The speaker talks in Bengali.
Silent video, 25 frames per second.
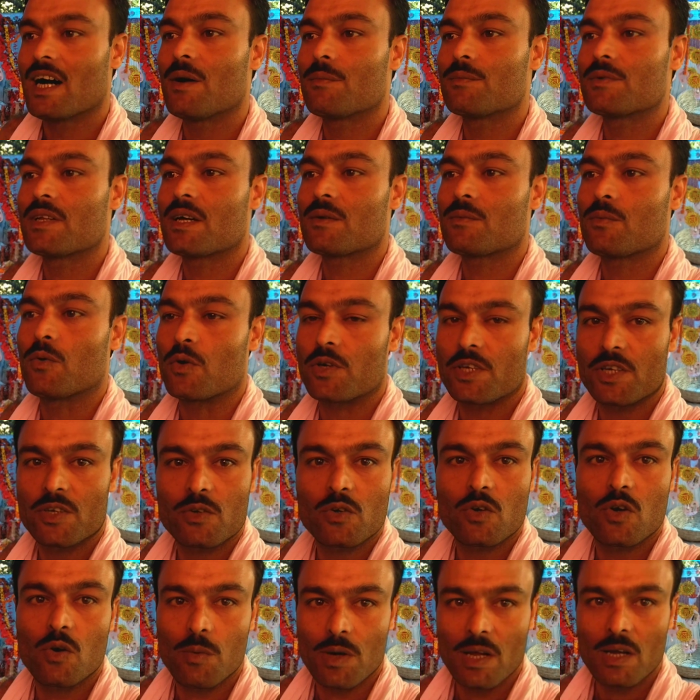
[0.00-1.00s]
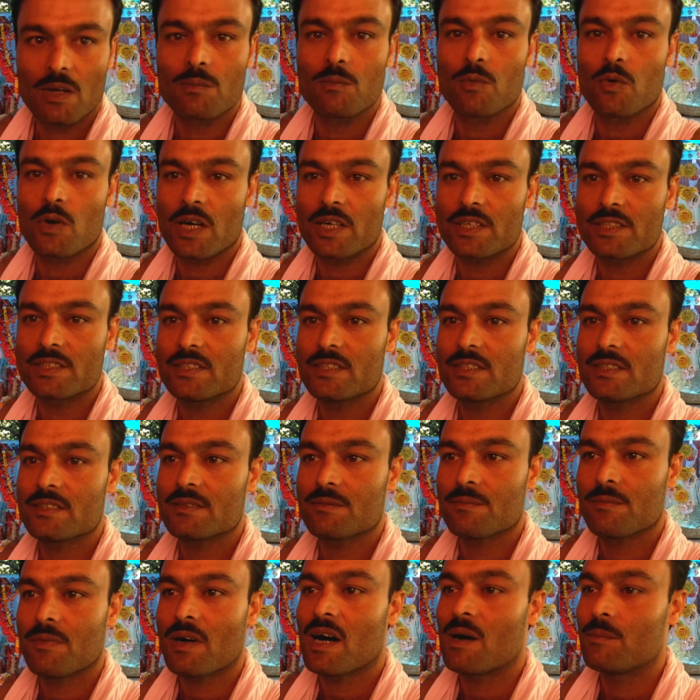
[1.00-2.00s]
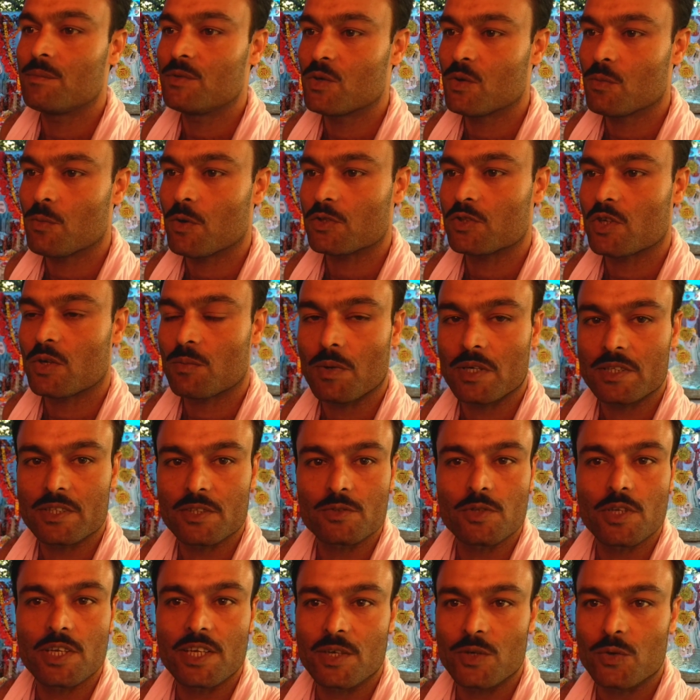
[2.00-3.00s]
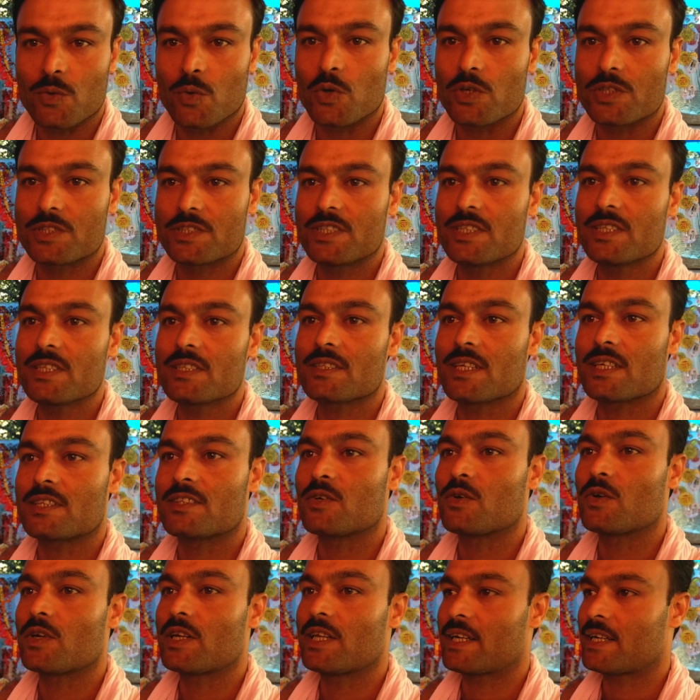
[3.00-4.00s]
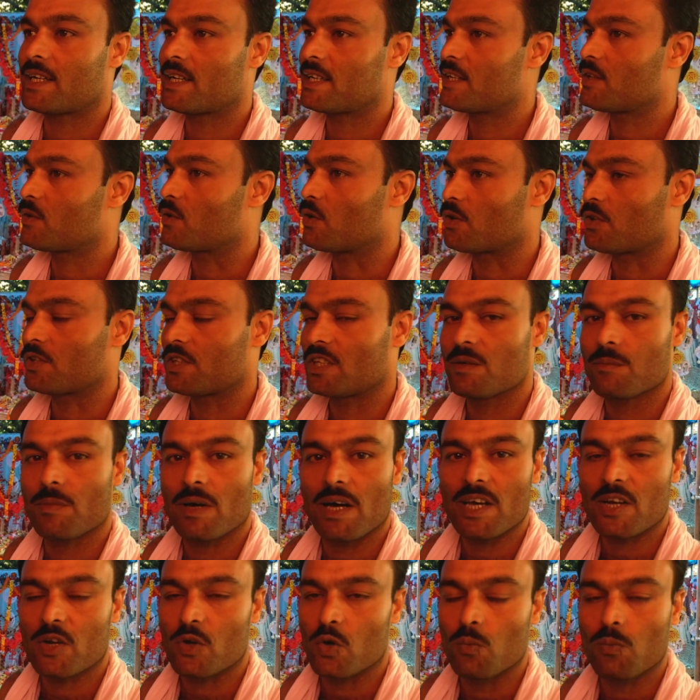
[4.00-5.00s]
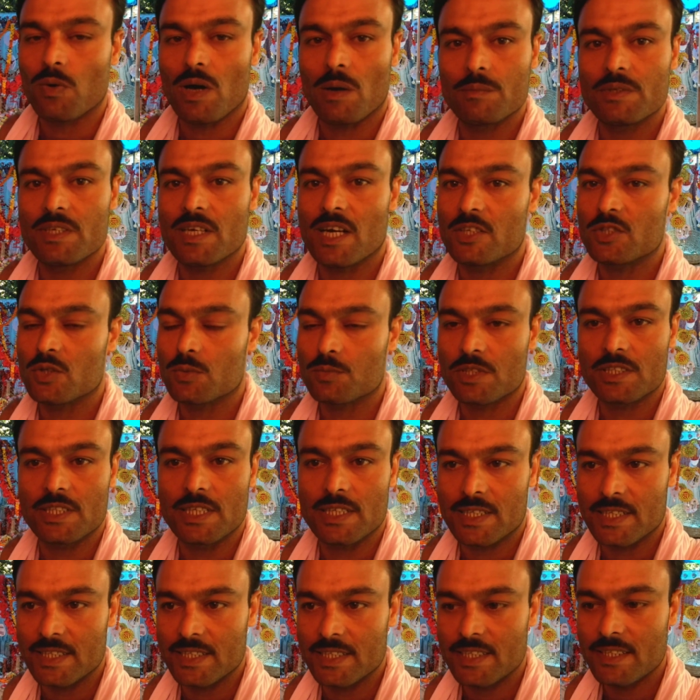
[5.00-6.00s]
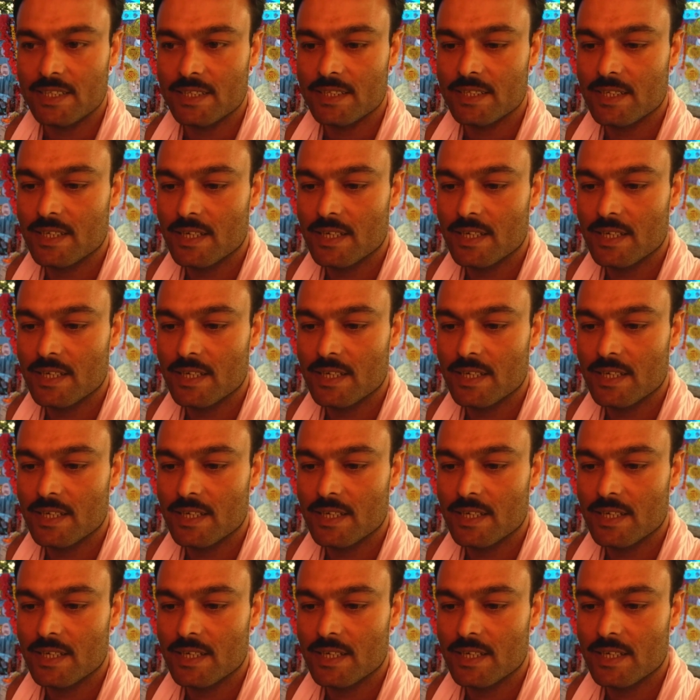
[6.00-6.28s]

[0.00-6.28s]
আপনার ফটিক কোপাল মুখার্জি বা আমিও বছর পাঁচ ধরে এখানে করছি তাতে করে এখানে কোনোদিনই মায়ের রূপ আমি আজ অবধি দেখিনি